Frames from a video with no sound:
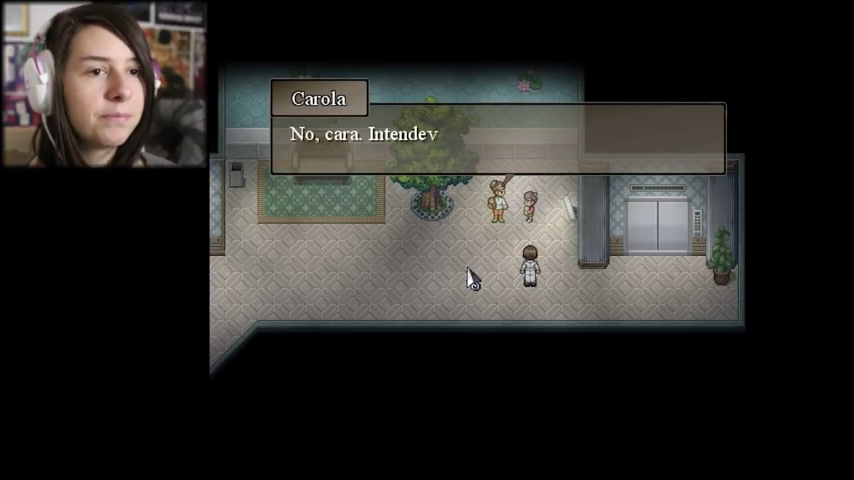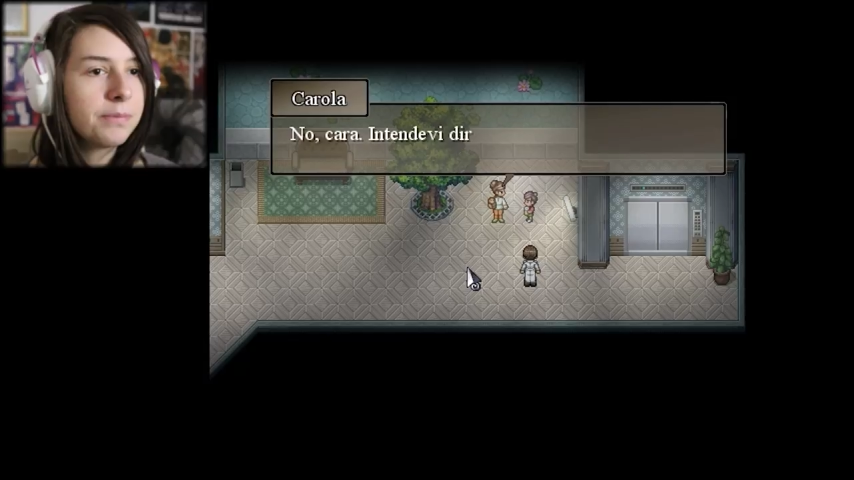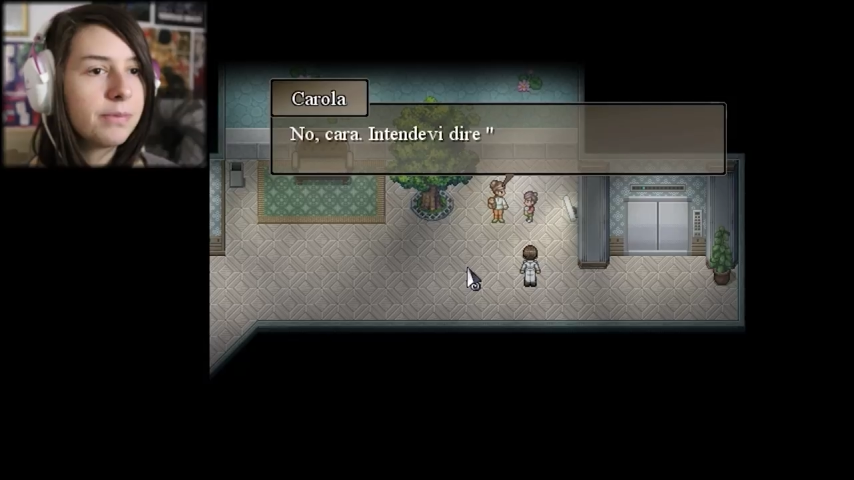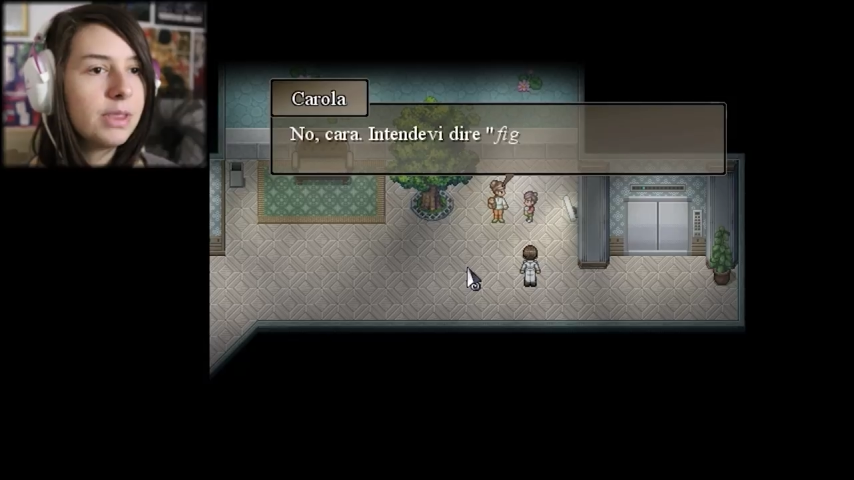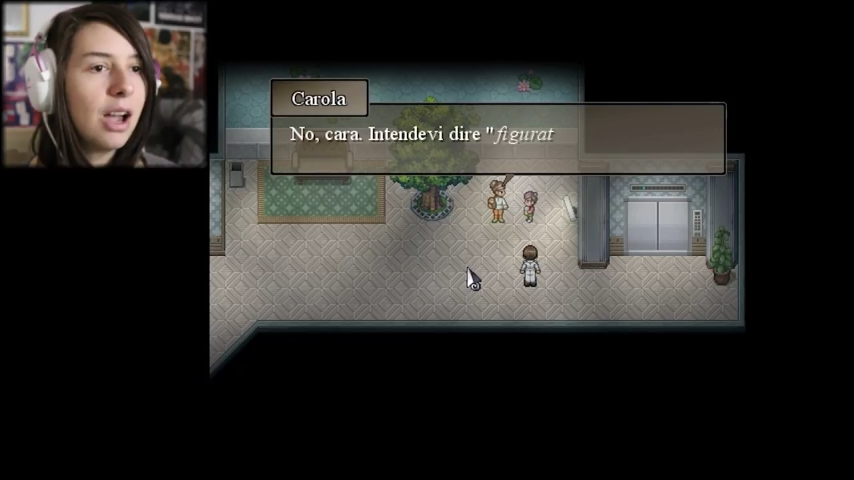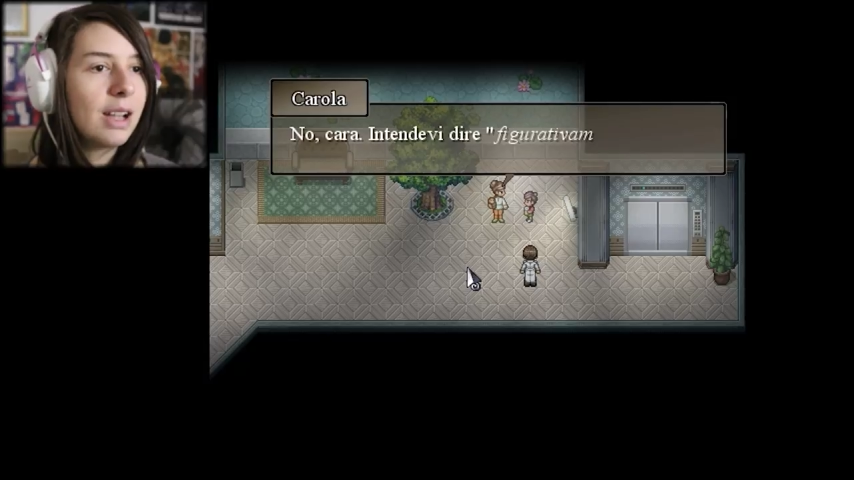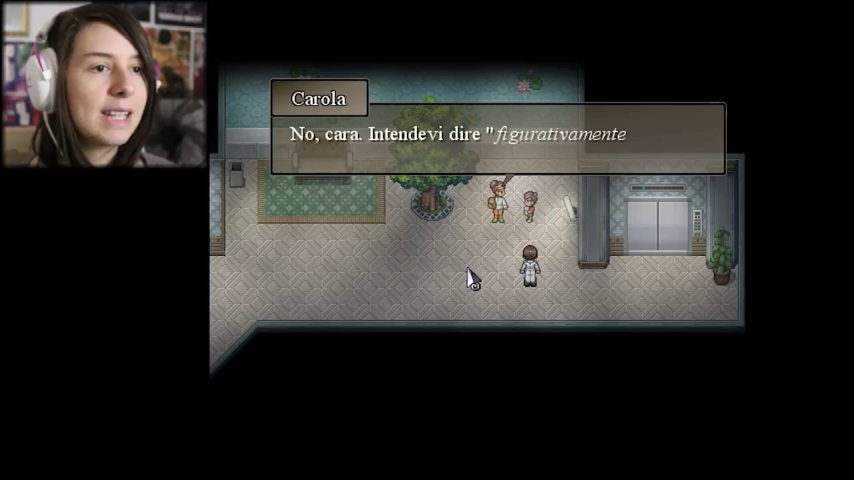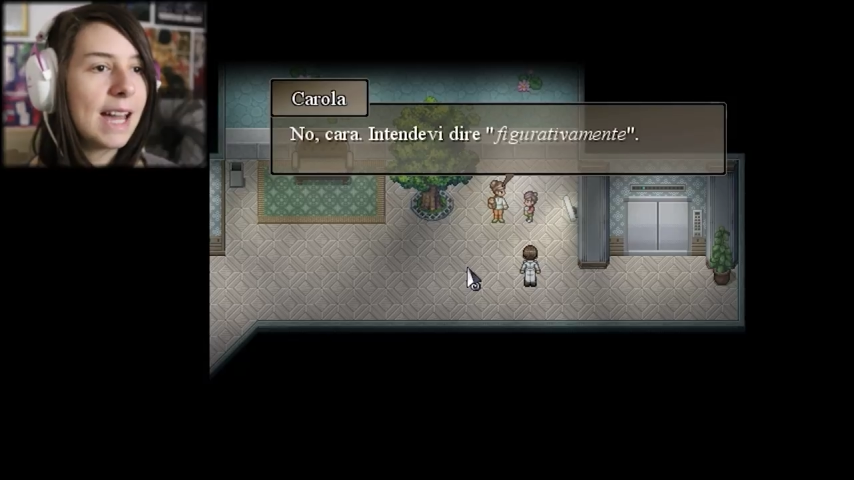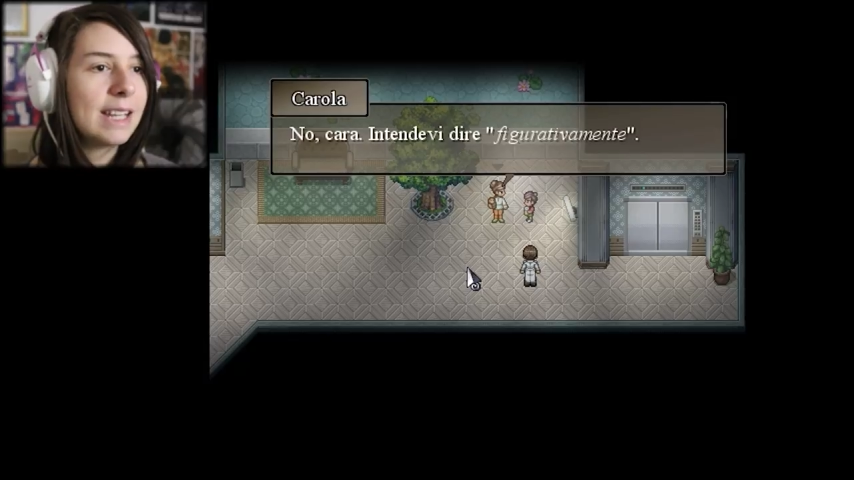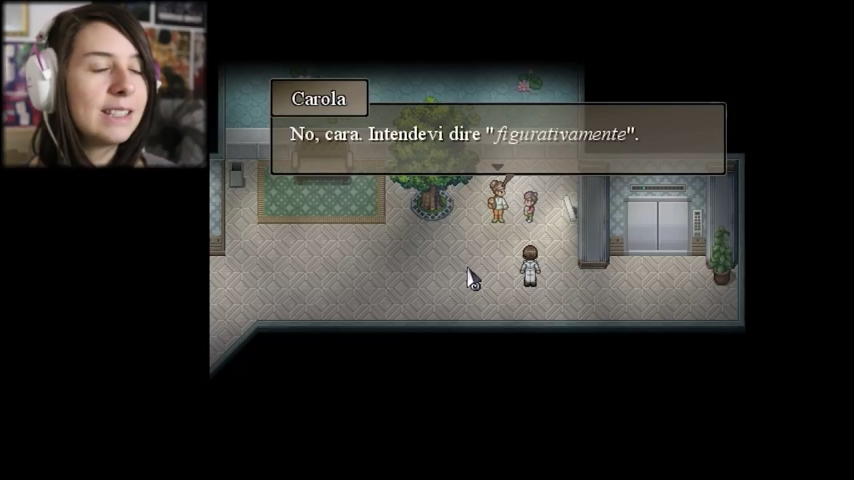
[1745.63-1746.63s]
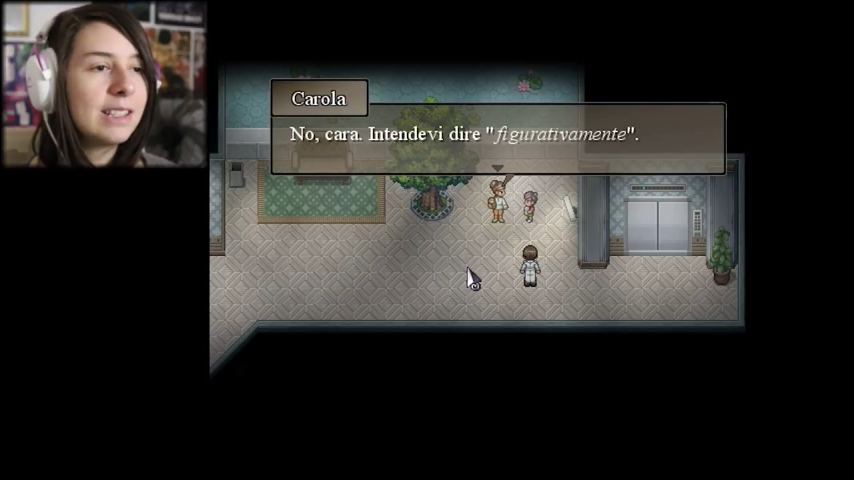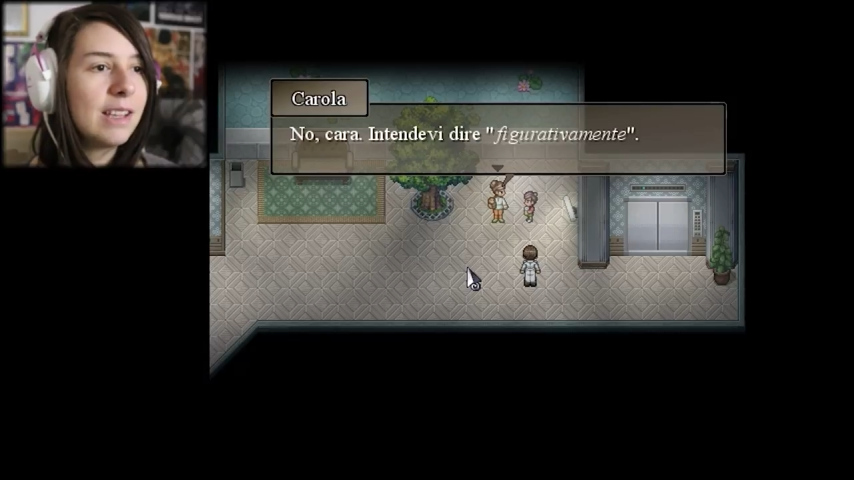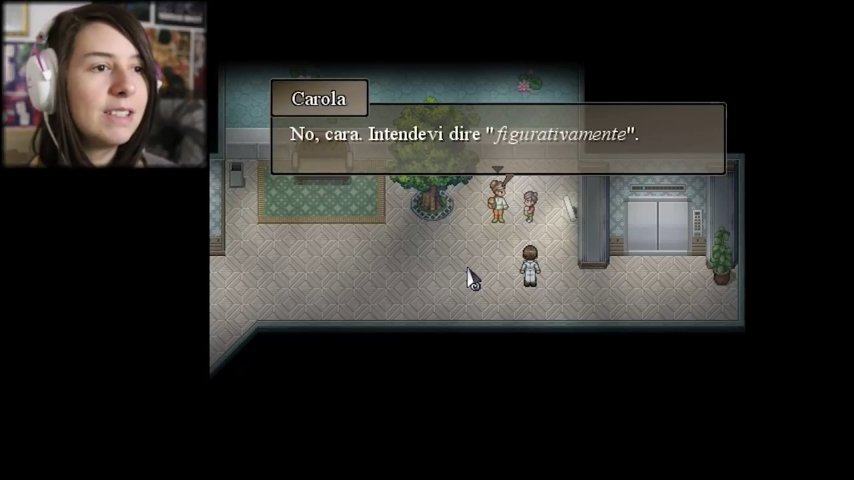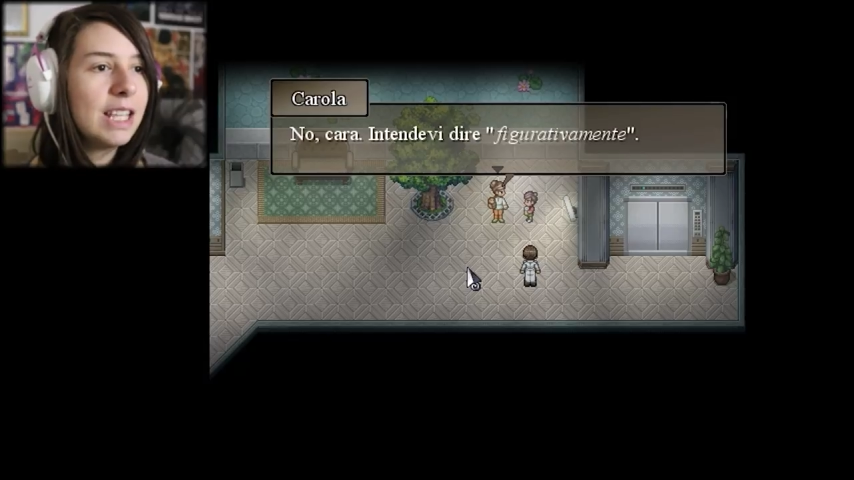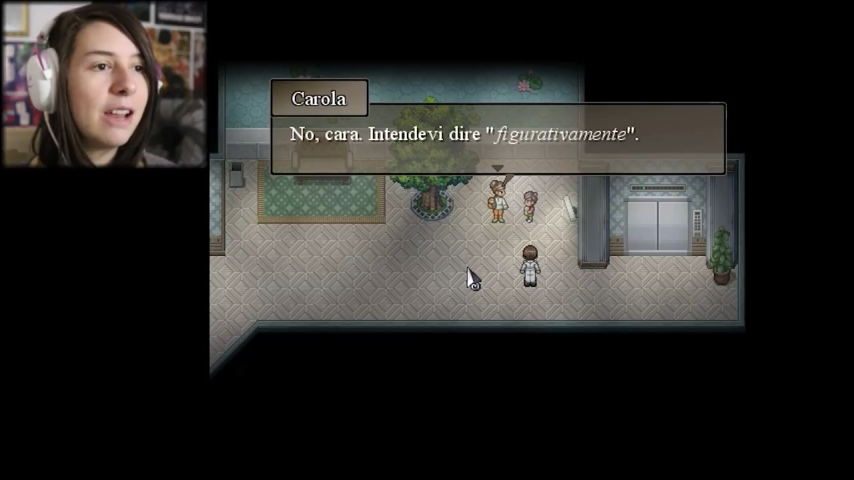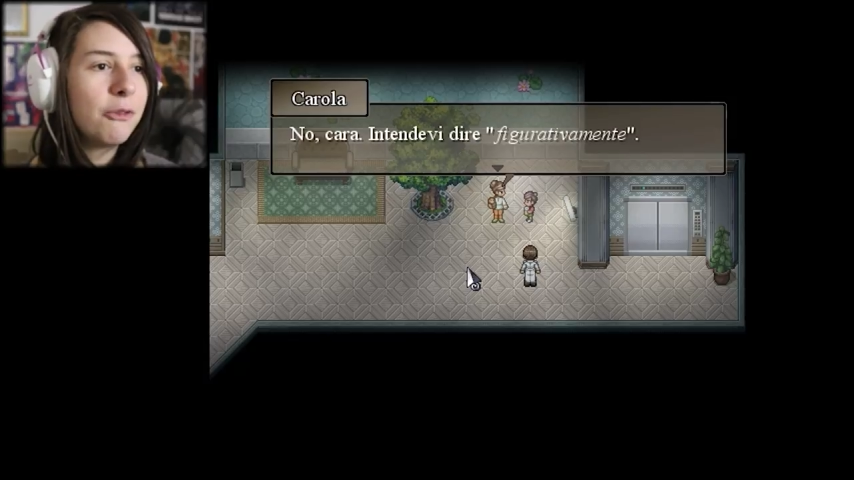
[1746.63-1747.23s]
No, cara, intendevi dire